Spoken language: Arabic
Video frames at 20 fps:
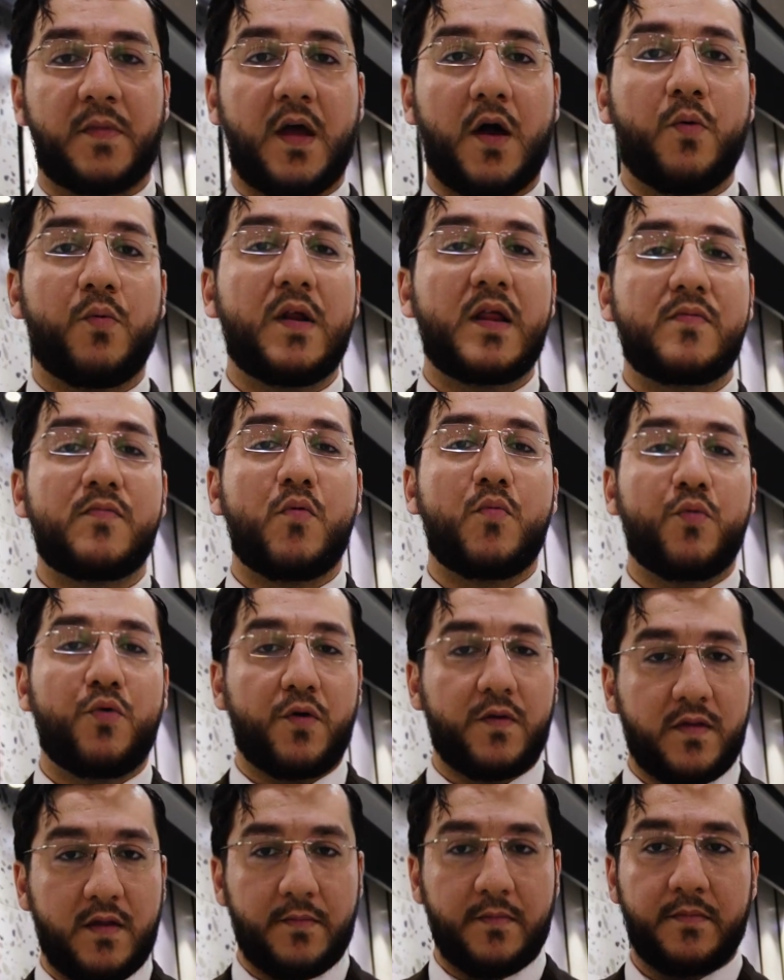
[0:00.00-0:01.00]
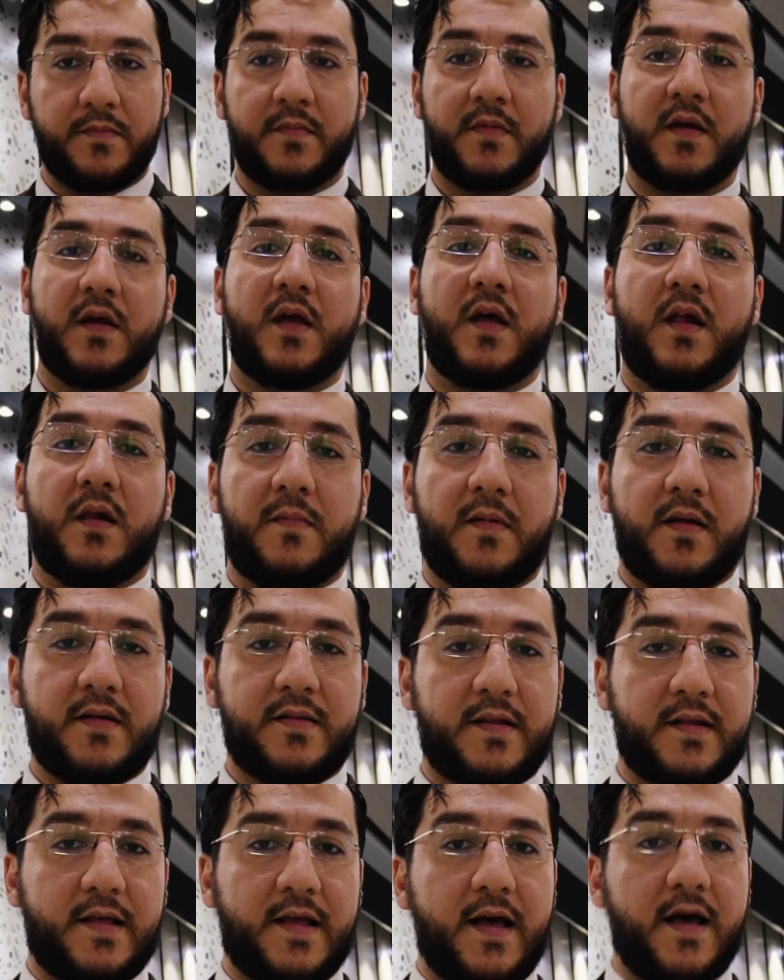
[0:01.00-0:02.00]
او ليش مو معظم
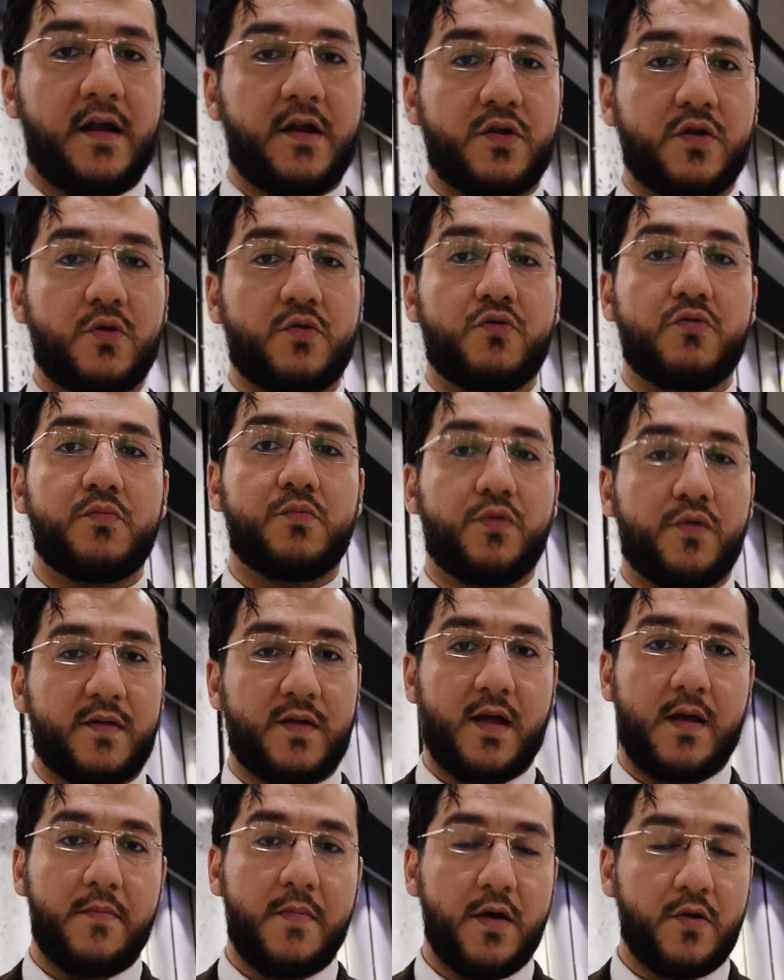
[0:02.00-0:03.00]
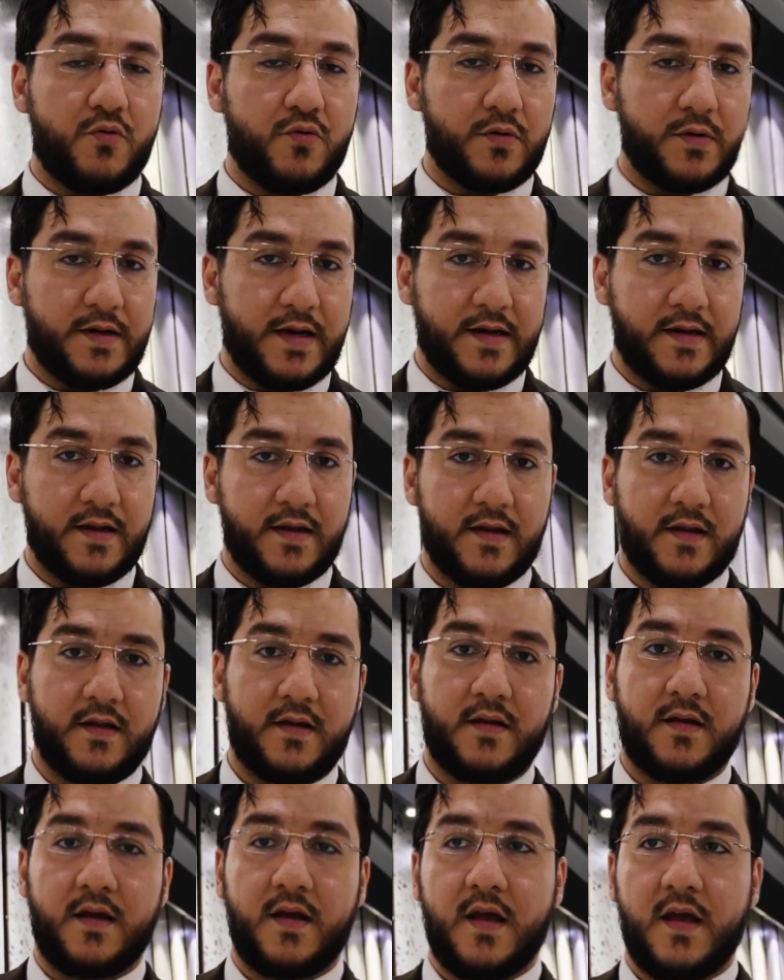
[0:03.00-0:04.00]
البلاط الخارجي يكون برسلان ما يكون
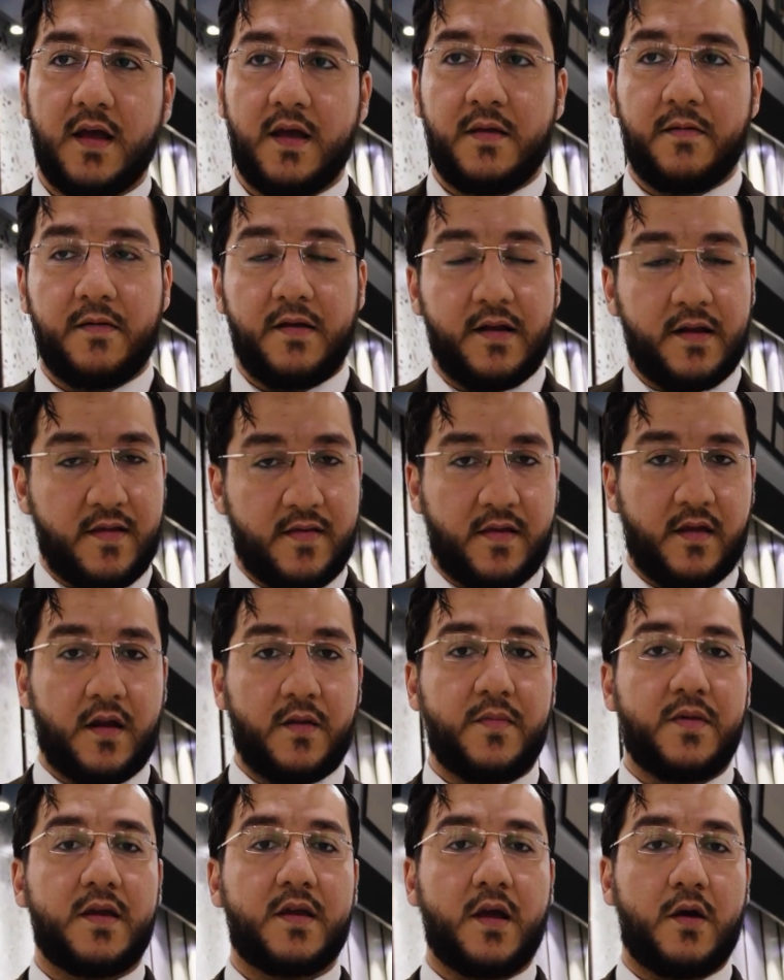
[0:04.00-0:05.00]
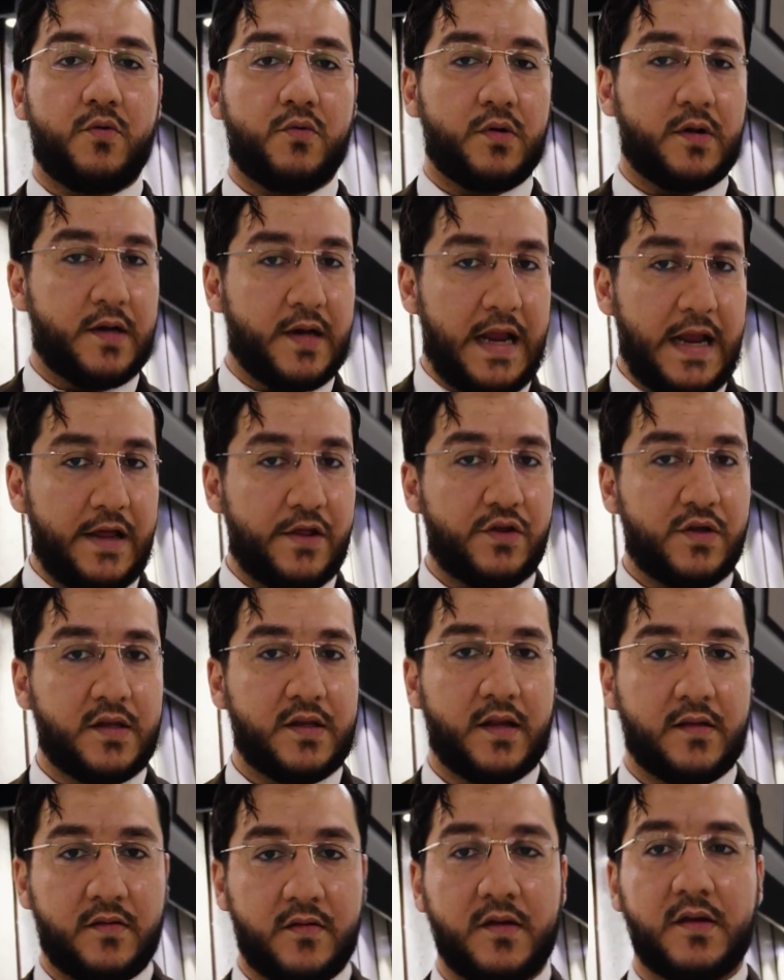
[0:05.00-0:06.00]
يعني السيراميك او
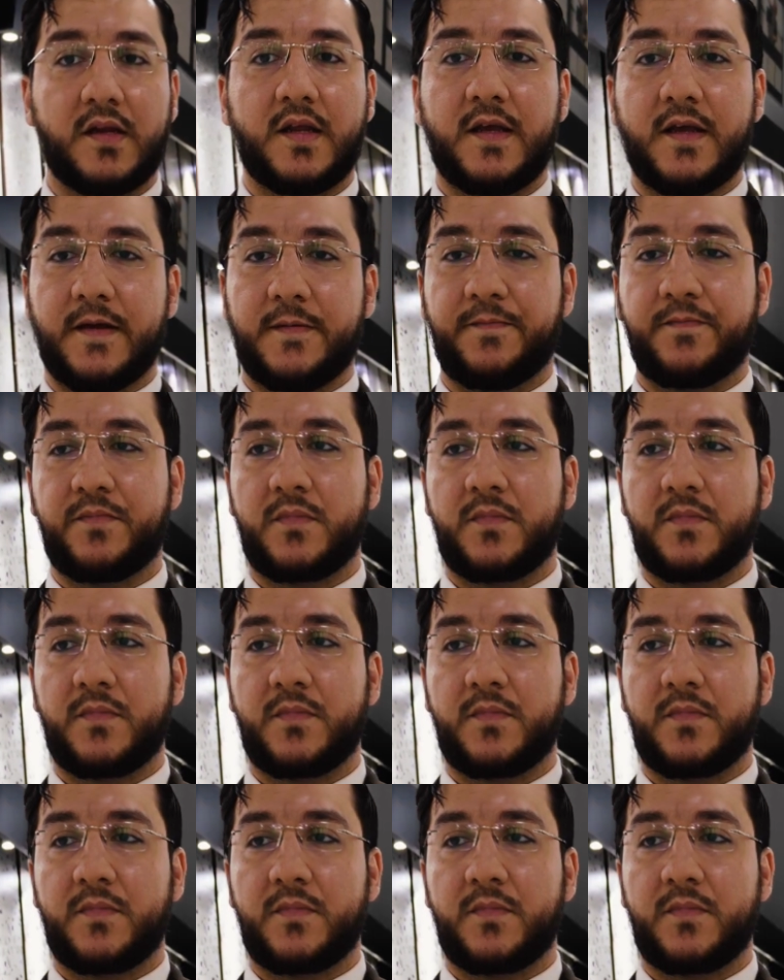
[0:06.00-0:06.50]
العجينه الطينيه.